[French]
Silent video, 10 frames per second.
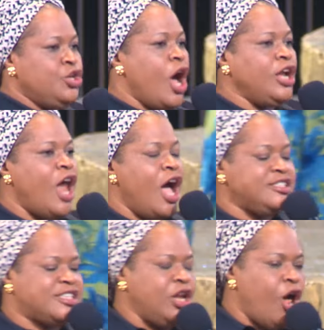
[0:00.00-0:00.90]
Votre
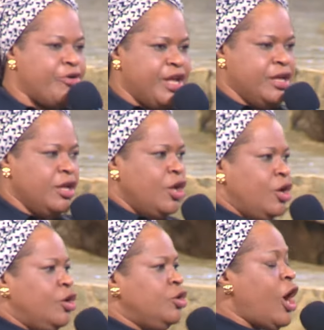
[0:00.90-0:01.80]
gloire perdue.
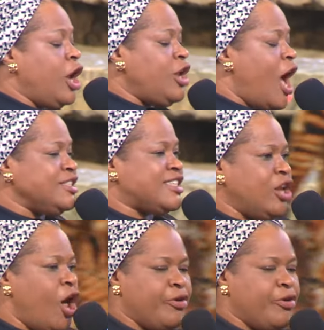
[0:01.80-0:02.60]
Votre gloire